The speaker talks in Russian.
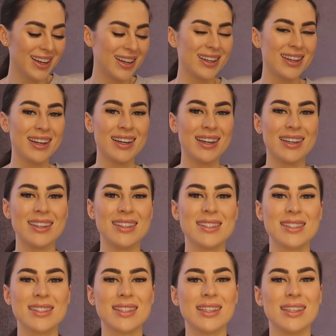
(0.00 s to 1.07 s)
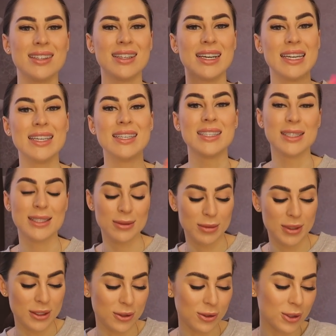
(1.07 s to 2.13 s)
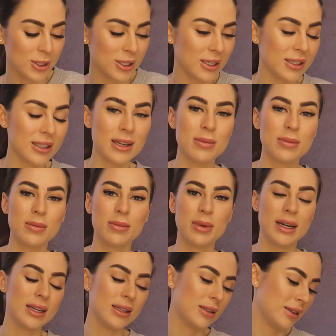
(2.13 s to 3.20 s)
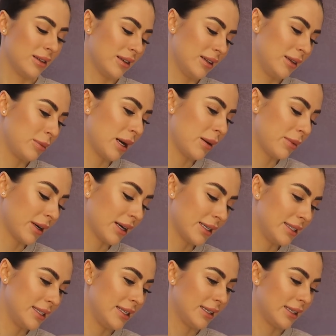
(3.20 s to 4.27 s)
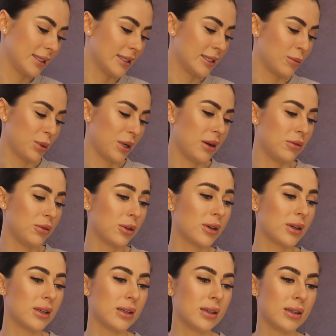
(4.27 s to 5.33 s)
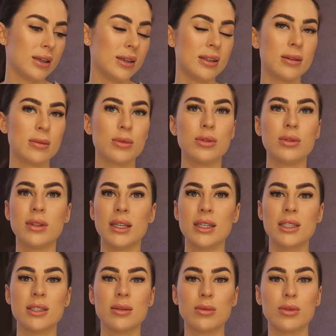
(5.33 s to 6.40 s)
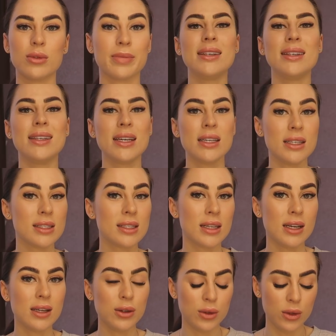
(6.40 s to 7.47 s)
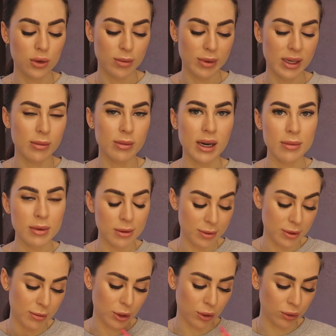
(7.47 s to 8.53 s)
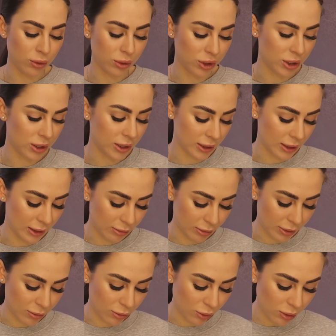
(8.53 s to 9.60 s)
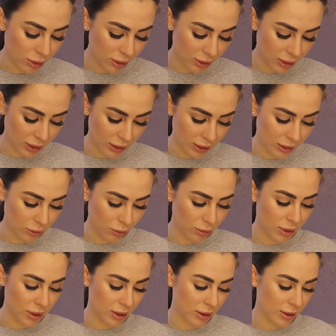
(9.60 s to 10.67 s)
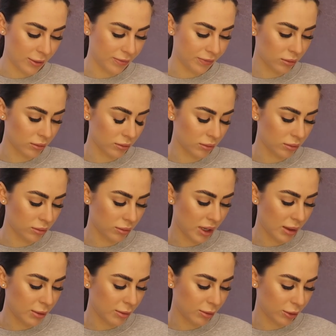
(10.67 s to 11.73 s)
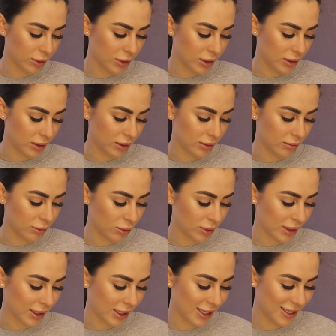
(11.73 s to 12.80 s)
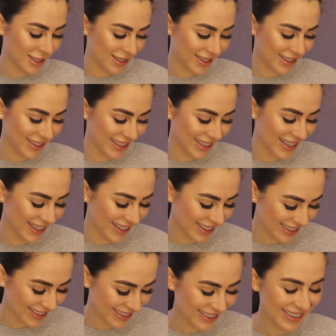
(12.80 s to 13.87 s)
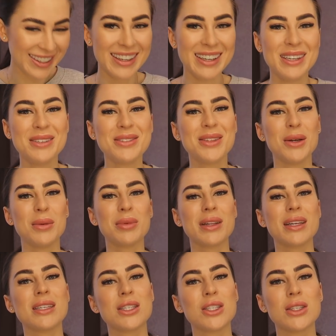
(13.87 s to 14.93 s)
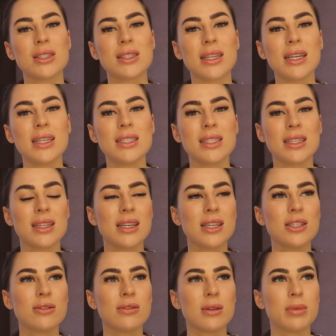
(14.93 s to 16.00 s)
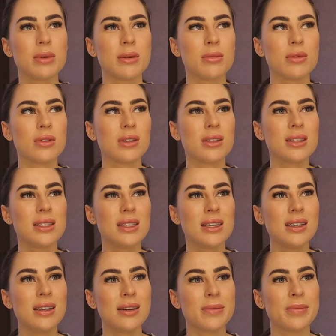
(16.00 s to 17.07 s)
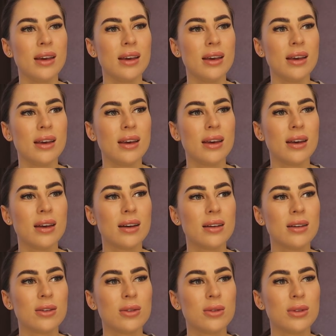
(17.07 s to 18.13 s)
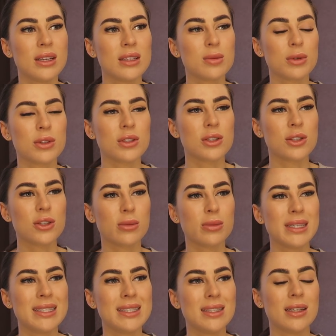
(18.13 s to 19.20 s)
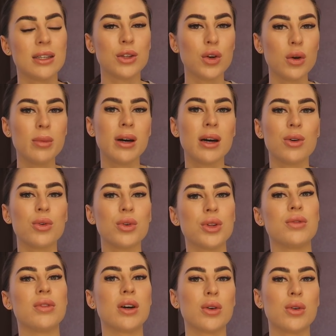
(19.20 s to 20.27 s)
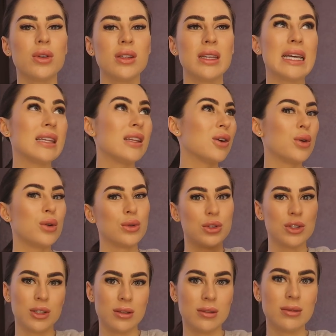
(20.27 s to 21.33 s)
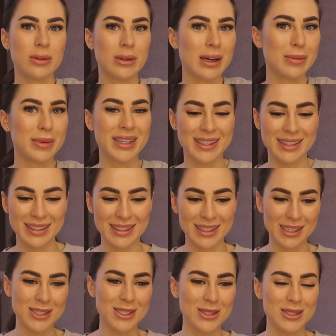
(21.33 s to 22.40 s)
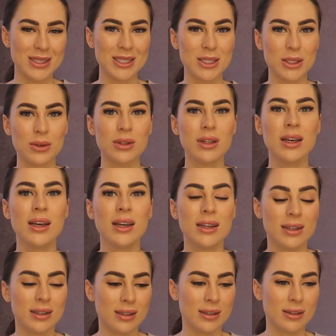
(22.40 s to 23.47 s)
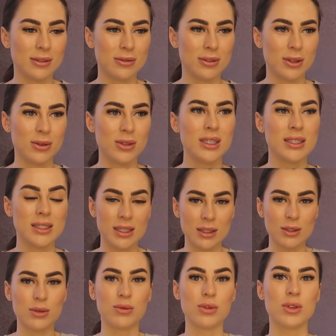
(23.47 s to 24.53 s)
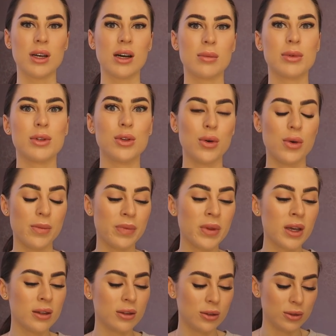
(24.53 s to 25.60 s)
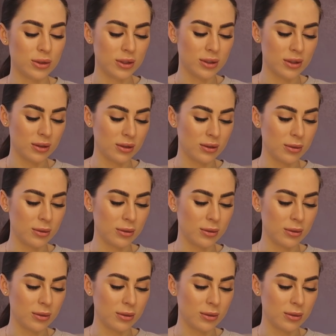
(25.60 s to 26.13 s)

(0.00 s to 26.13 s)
А, из Карининой семьи тоже там брат а, и папа ходили к костоправу, к этому нашему. Я не знаю, но моей маме, например, он очень сильно помог, и у меня мама просто, ну, такая же, как я. В том плане, что, знаете, на даче выпало много снега, и у нас просто, чтобы дойти до дома от ворот, это очень, ну как бы это не так, что зашел э, в ворота и сразу вот как бы дом. То есть, э,